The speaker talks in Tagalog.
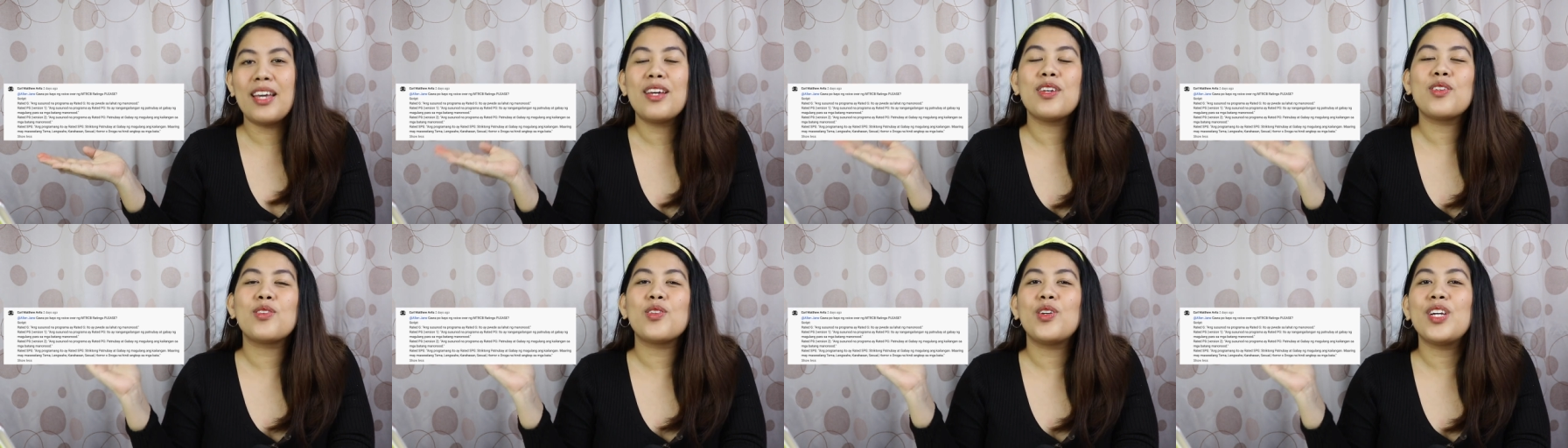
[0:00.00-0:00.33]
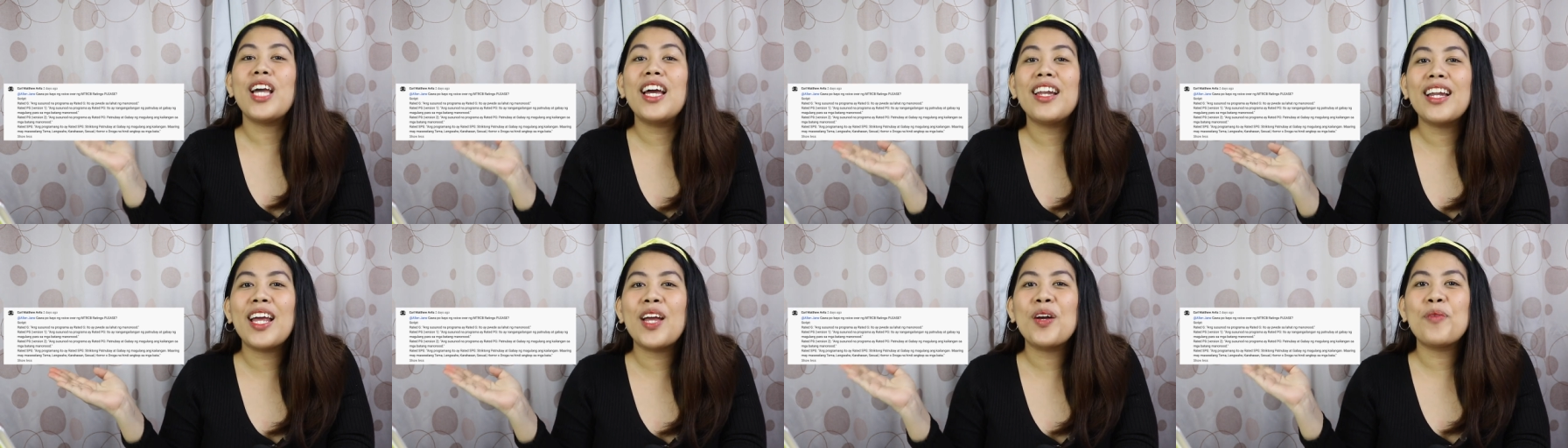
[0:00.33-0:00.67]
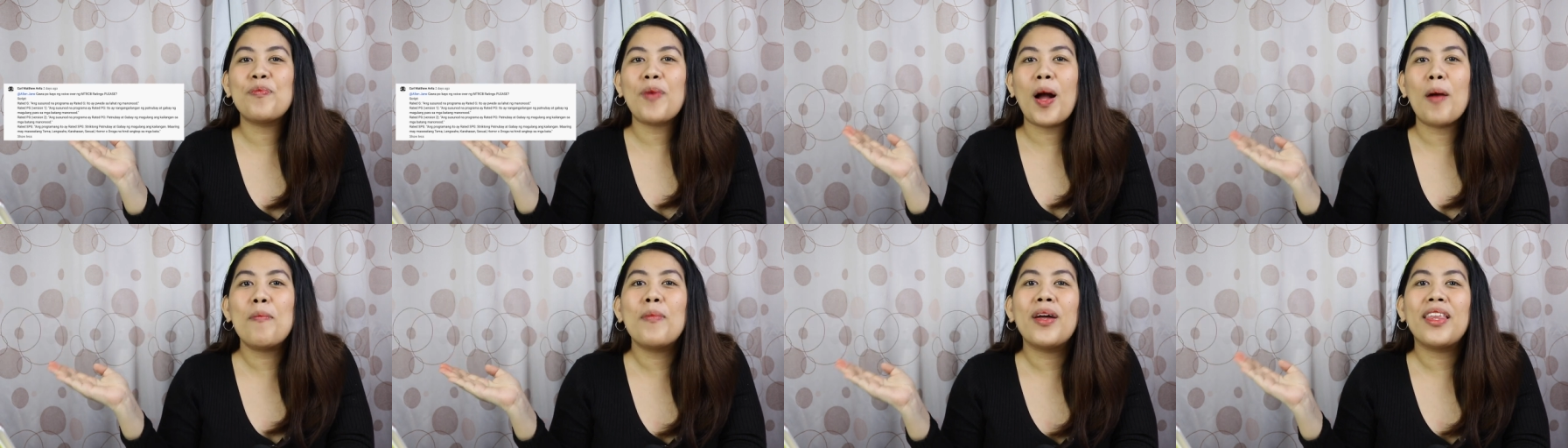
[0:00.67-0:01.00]
So, yan na yung
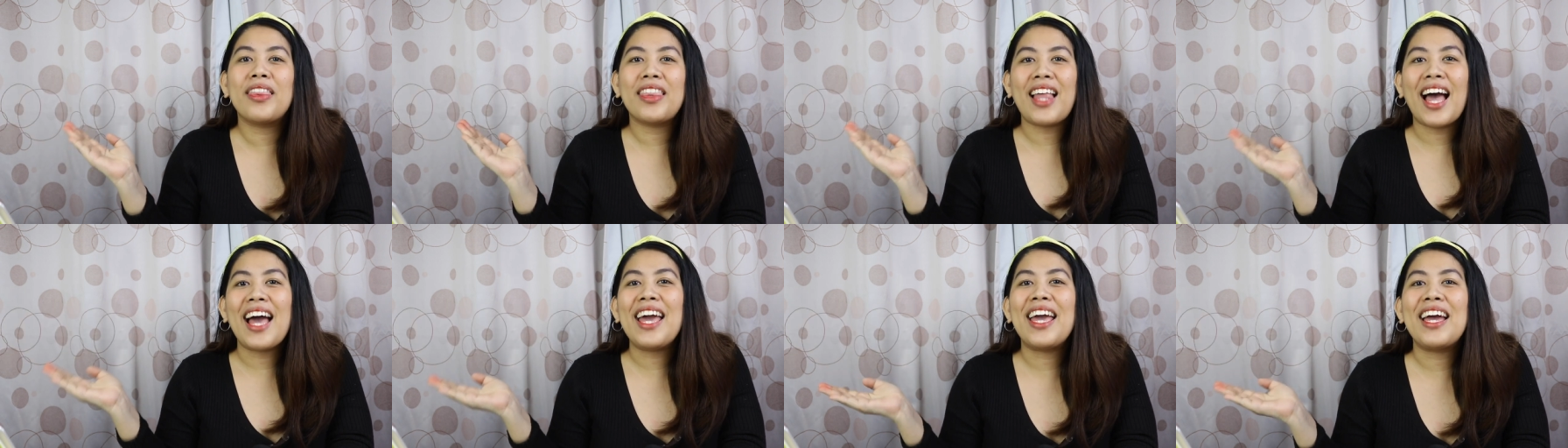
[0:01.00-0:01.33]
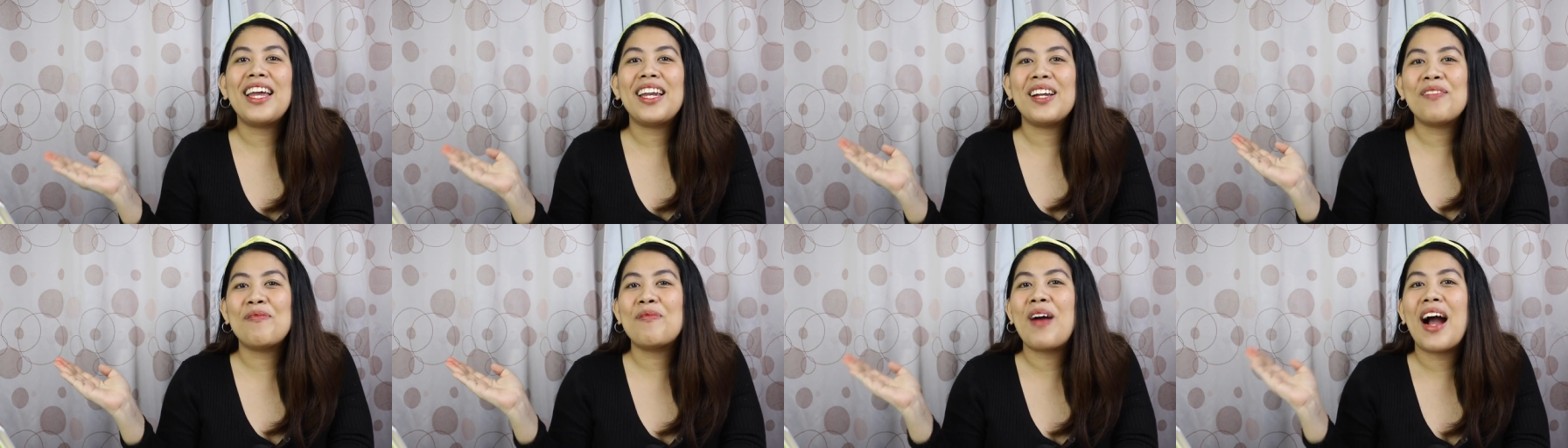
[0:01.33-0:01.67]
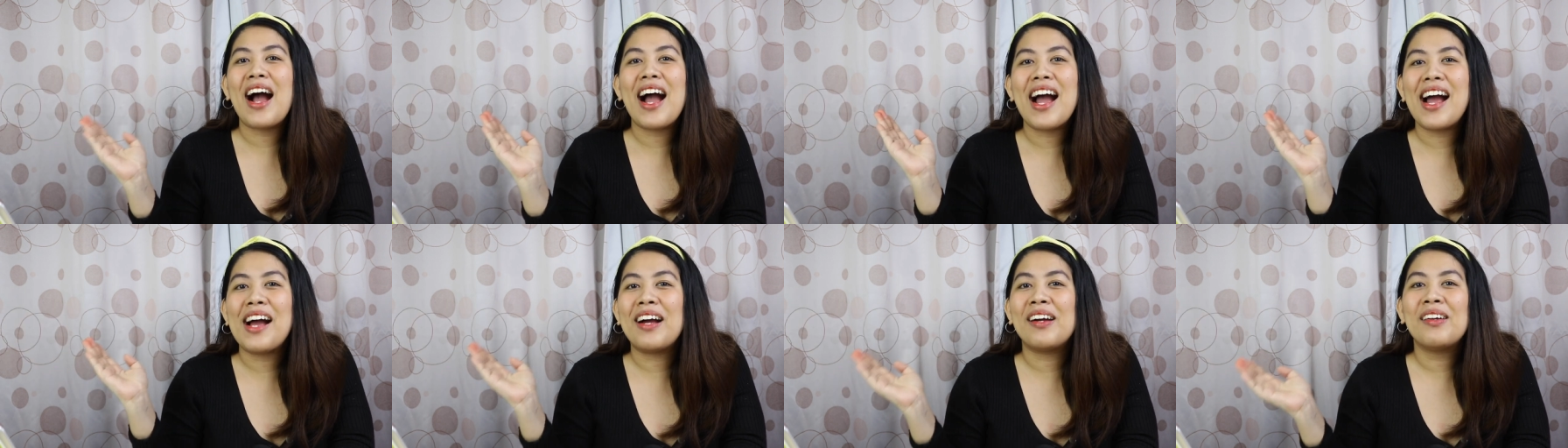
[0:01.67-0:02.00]
pamantayan ng
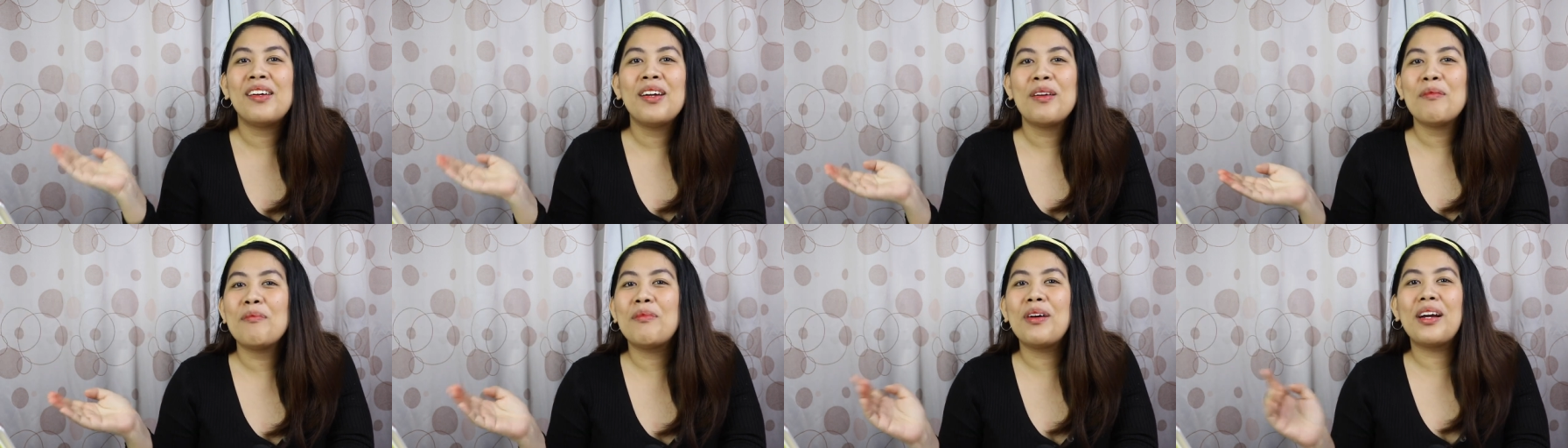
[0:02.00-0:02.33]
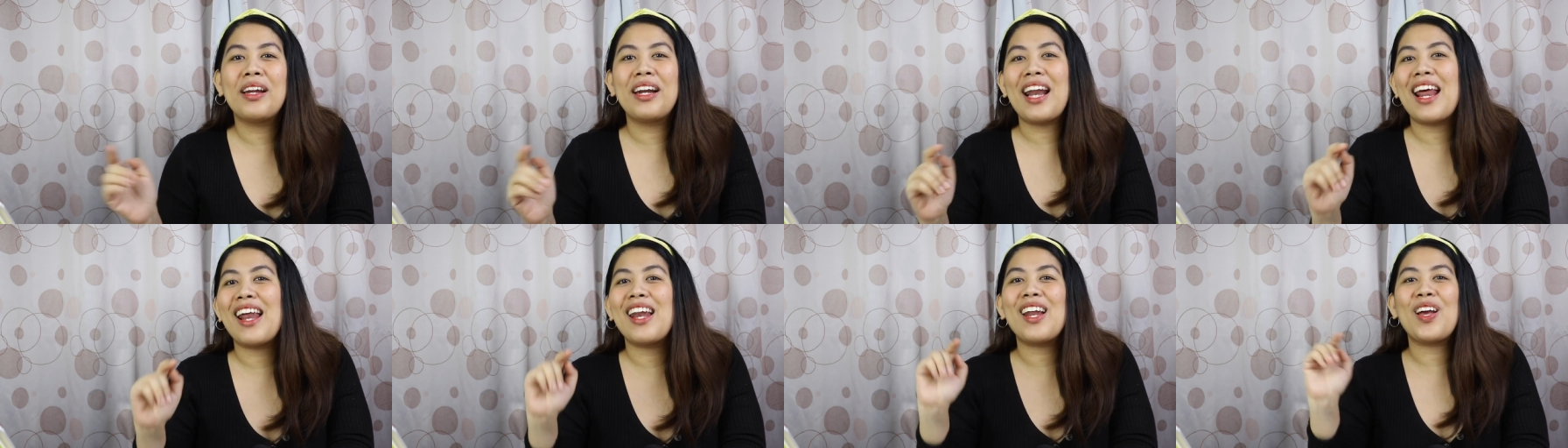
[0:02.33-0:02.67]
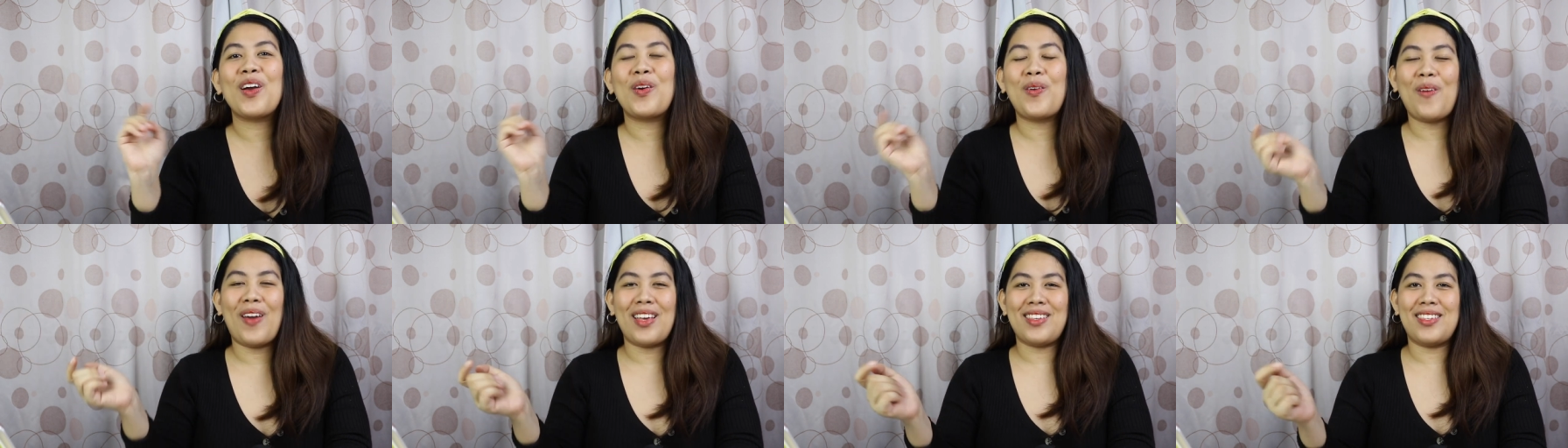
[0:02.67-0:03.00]
mga
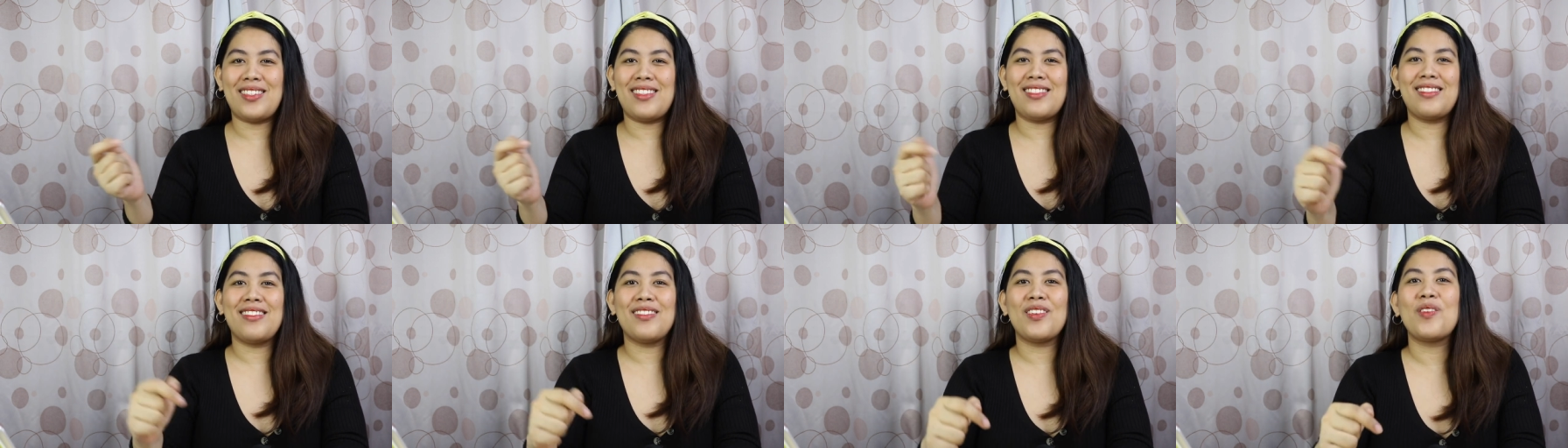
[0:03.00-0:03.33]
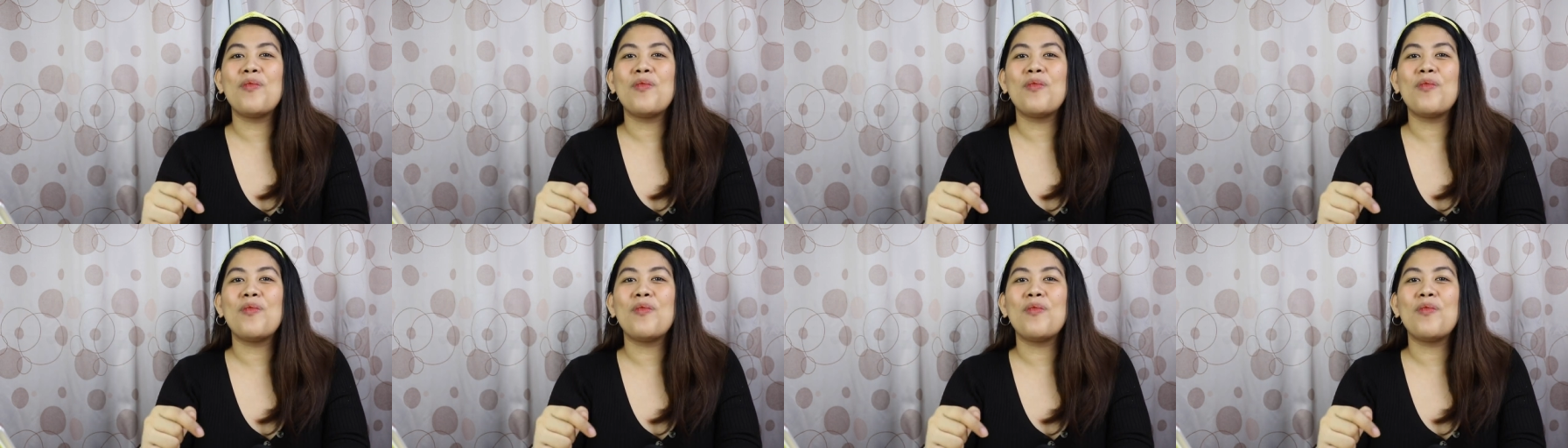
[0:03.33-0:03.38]
magre-request.